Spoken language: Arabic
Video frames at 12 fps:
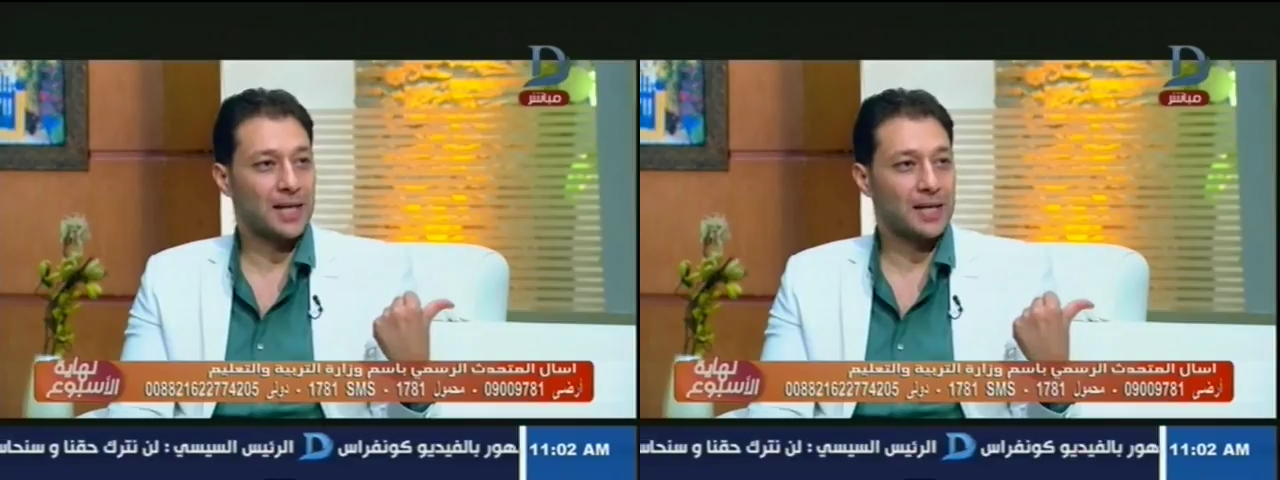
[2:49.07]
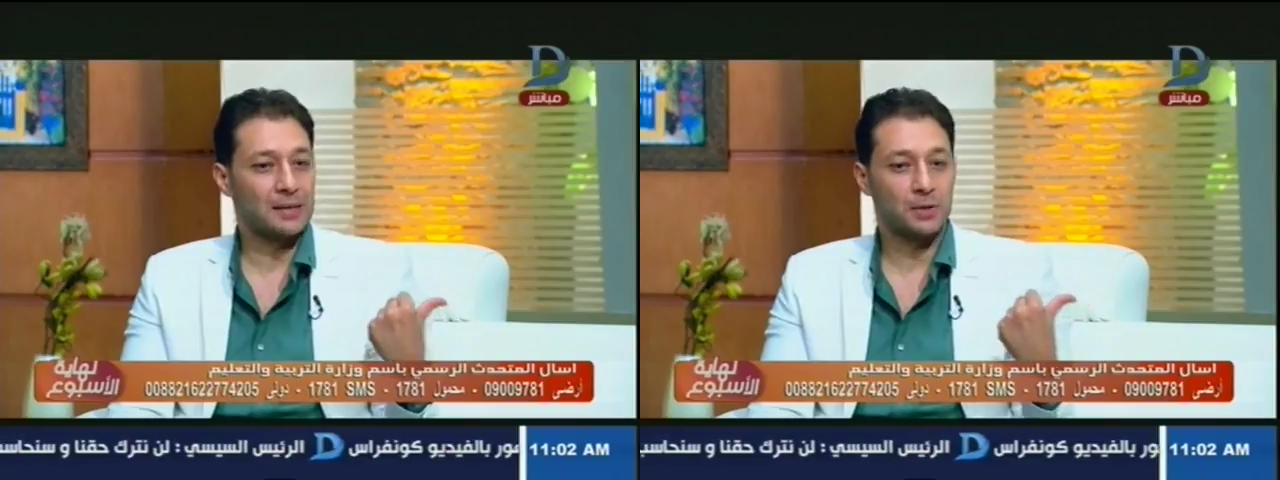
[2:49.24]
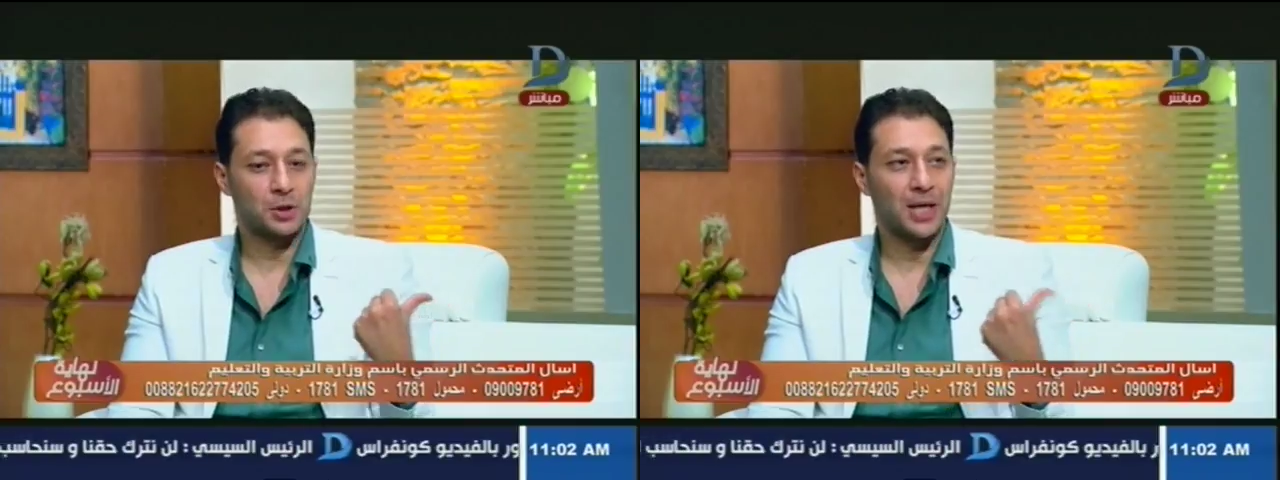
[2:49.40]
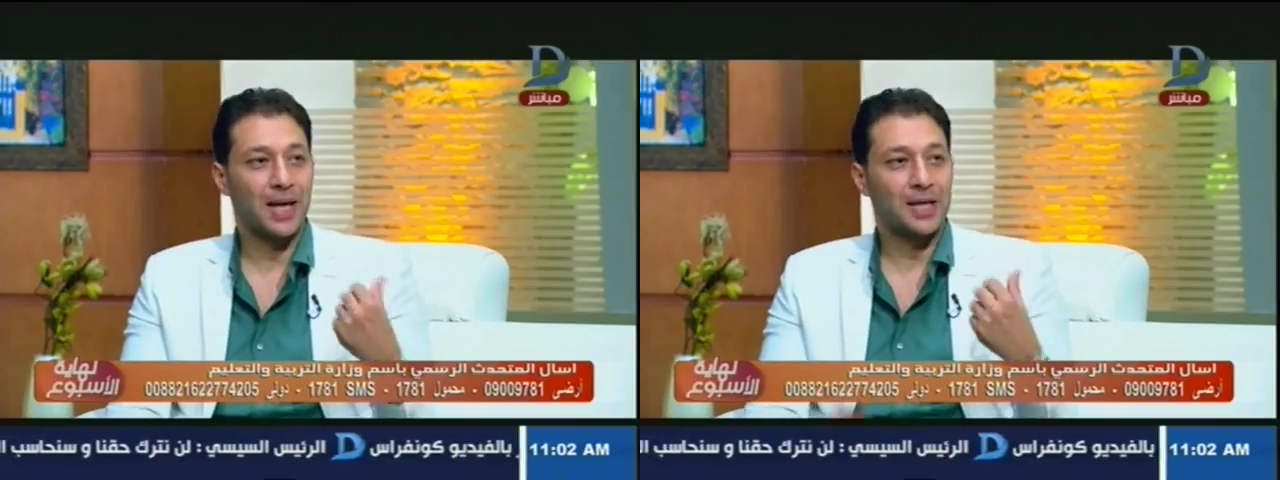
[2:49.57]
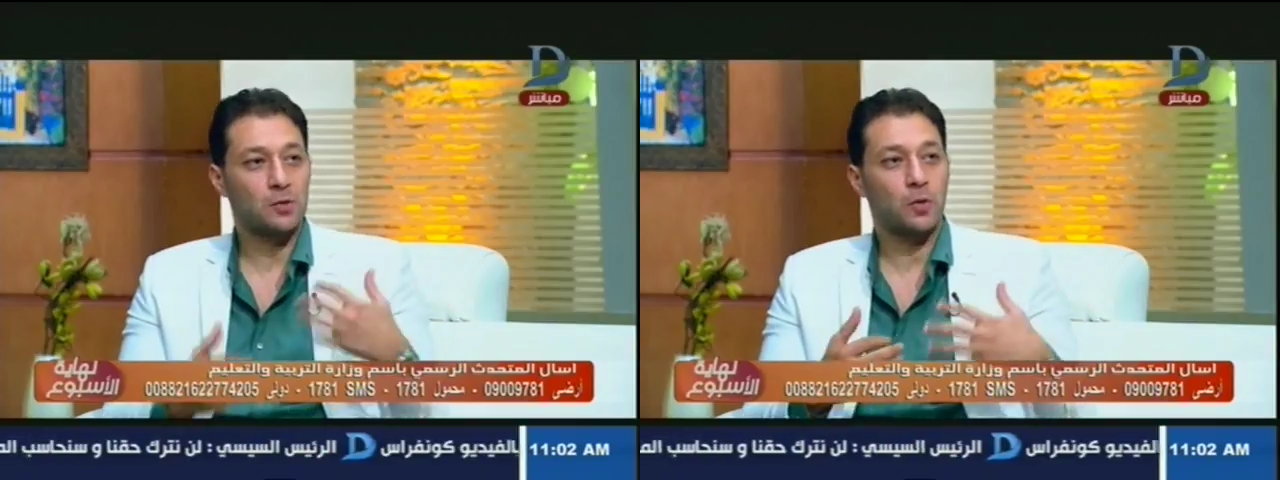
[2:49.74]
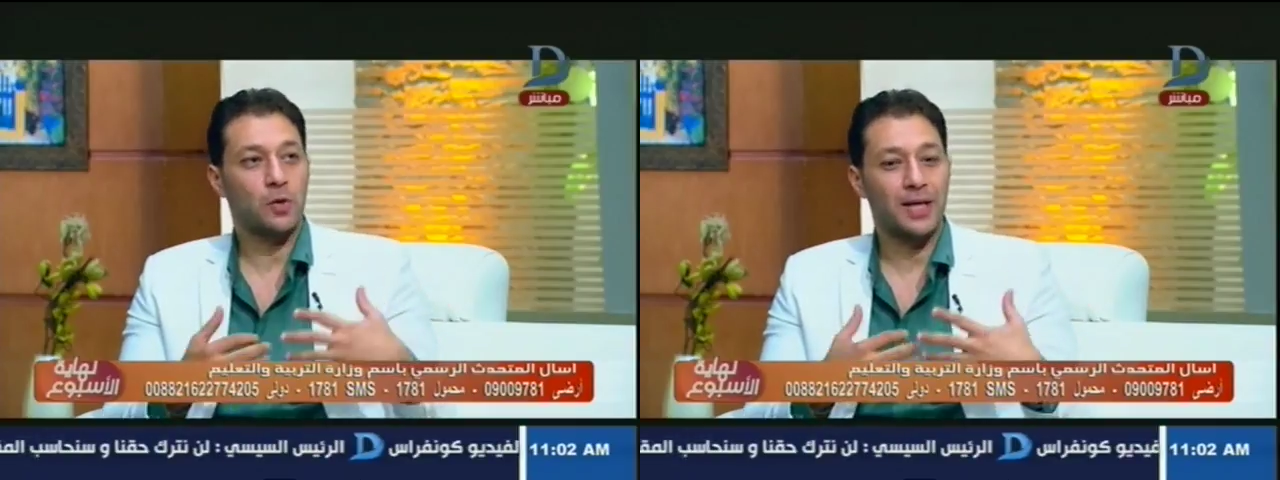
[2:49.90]
عليه بيشتغل
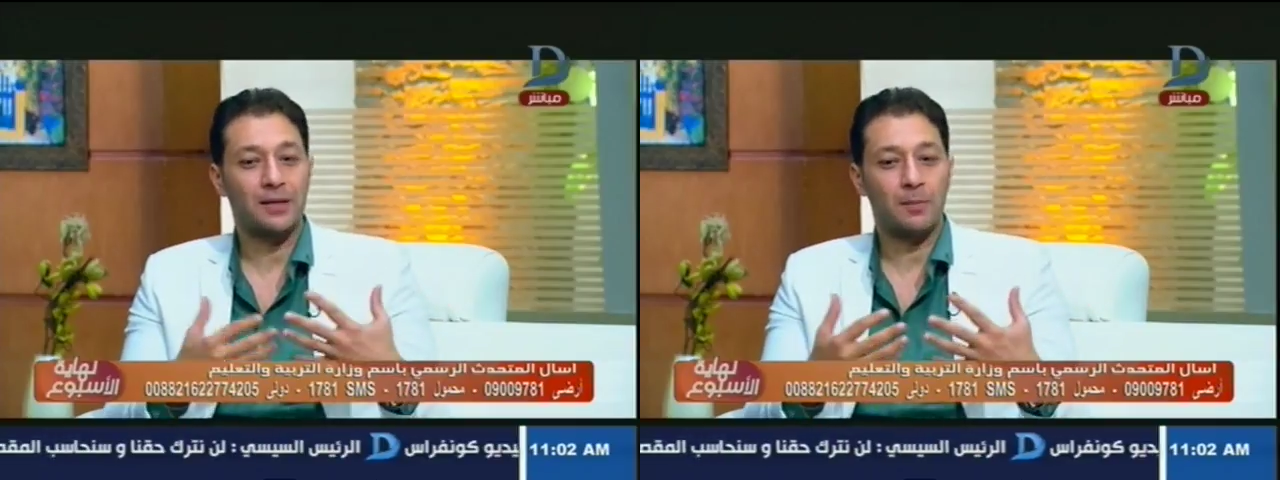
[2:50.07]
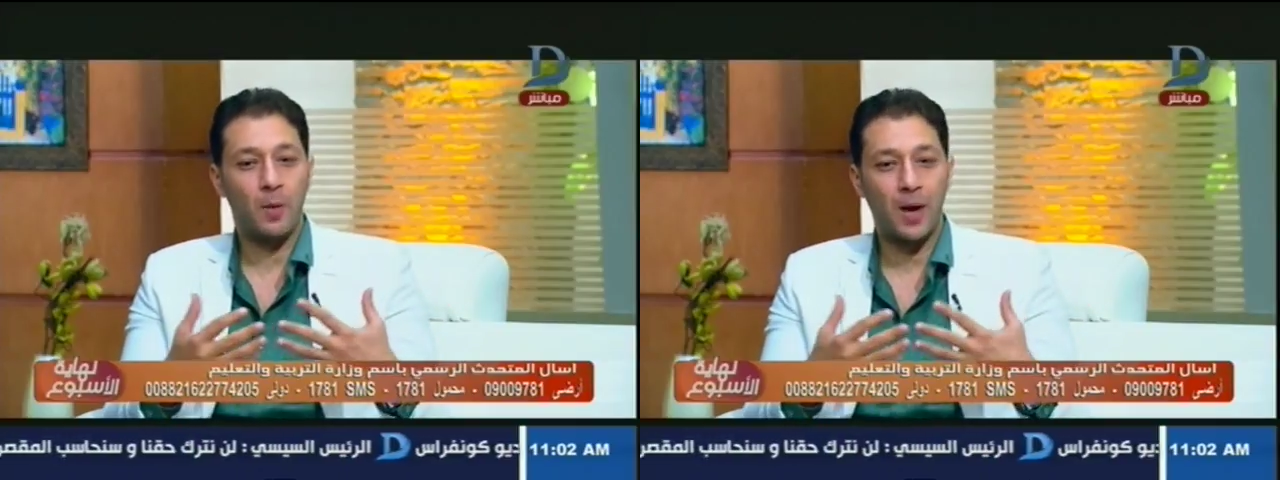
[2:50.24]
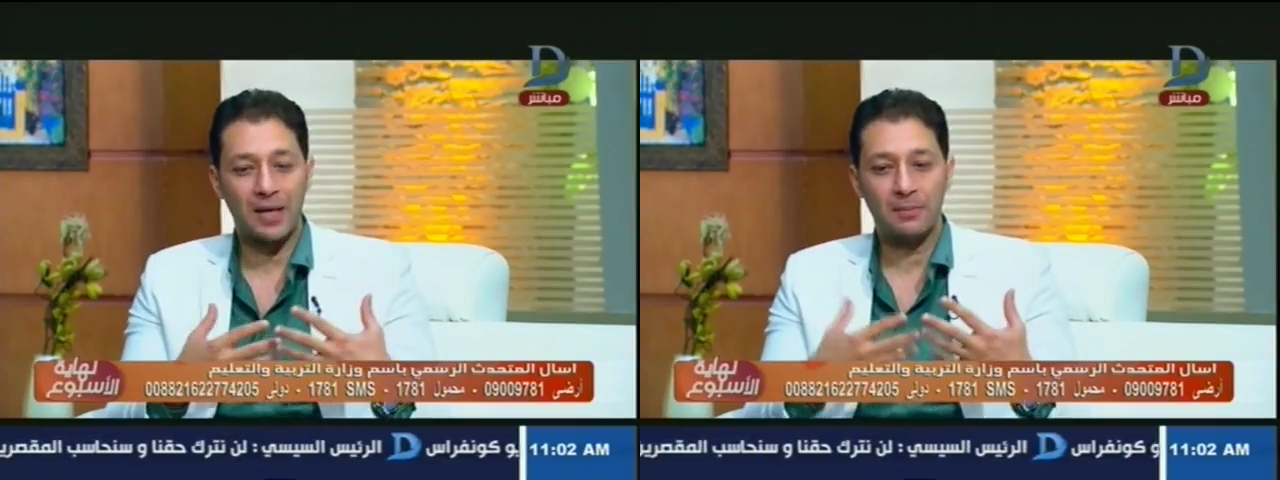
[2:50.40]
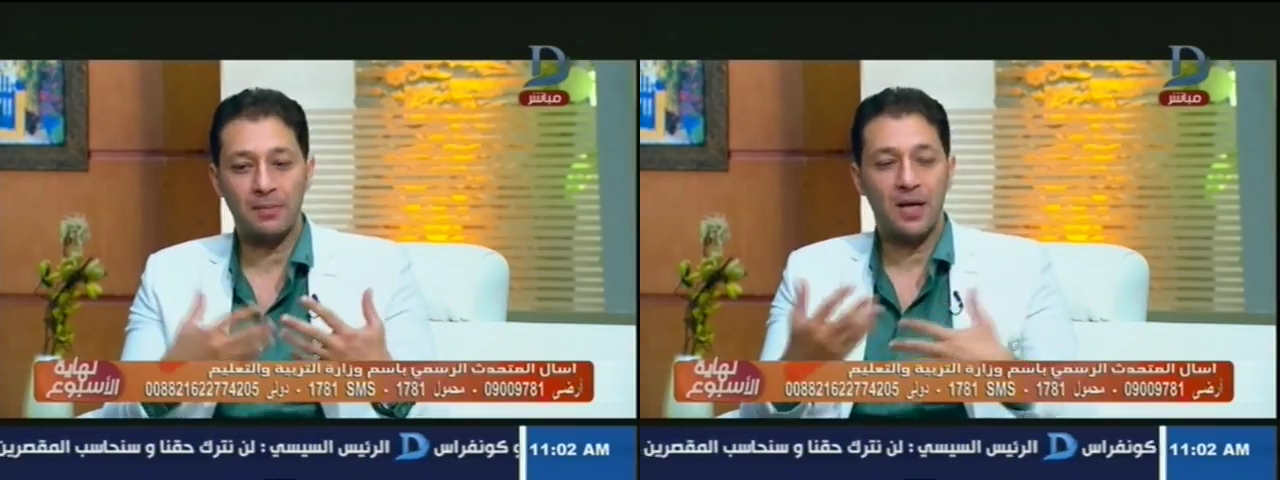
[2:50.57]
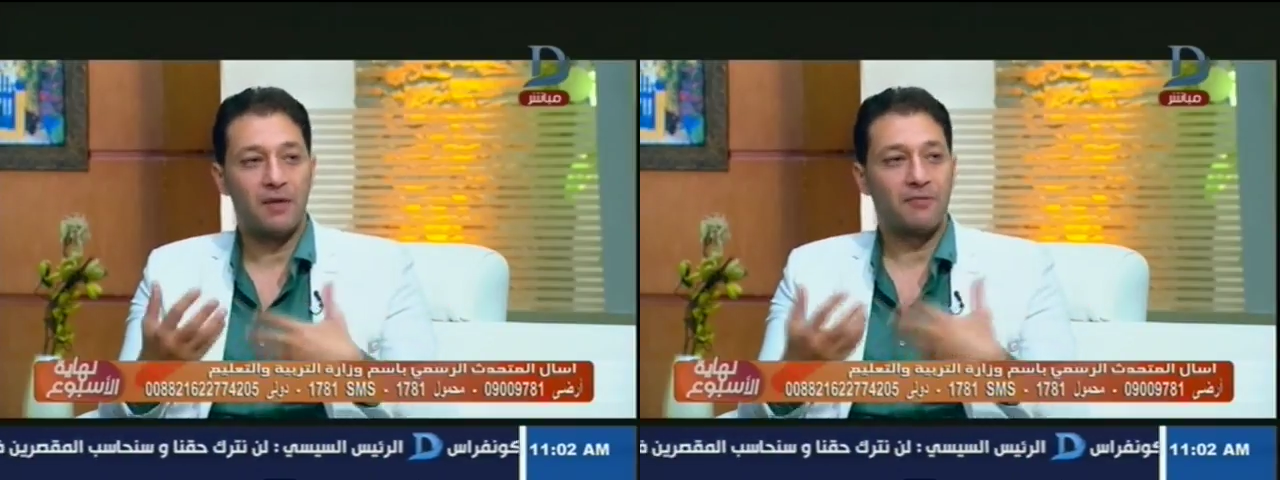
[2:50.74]
على سلوكيات المعلم